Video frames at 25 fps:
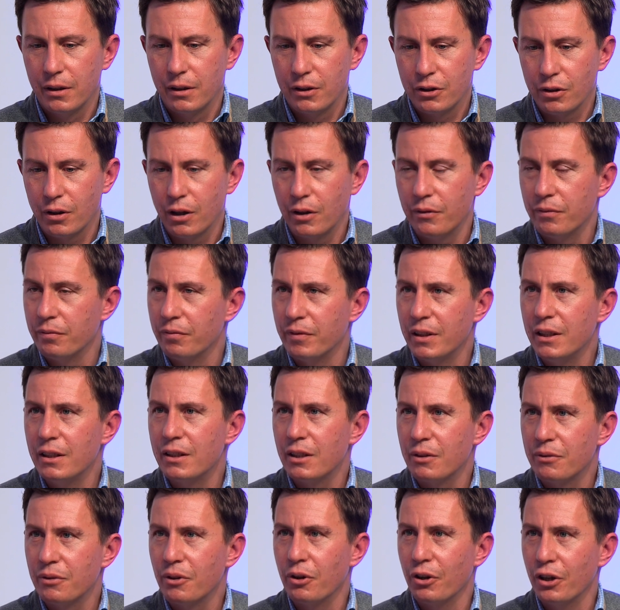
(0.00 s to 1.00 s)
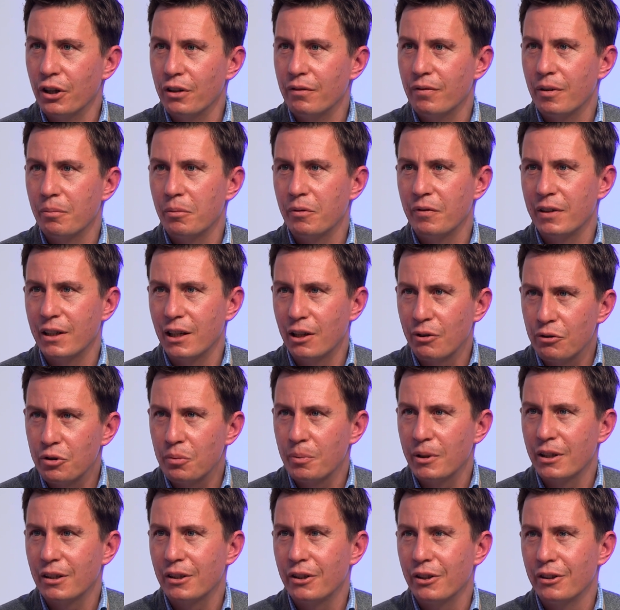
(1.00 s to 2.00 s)
schon auf den Winter freuen, wenn wir wieder
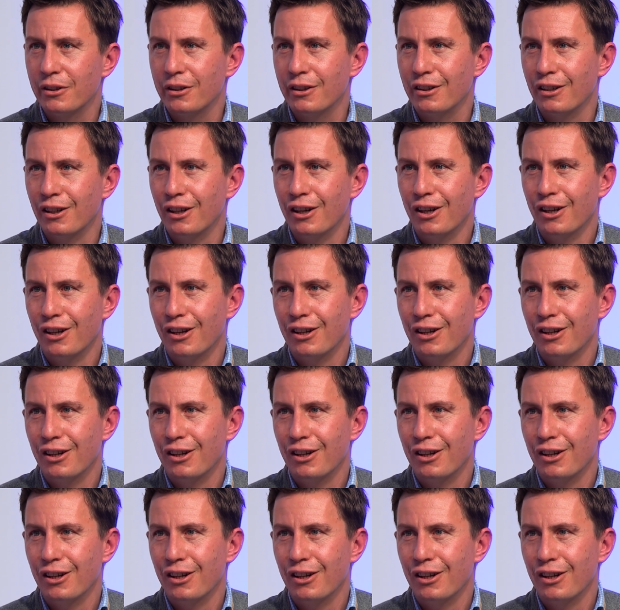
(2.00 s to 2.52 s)
aufsperren können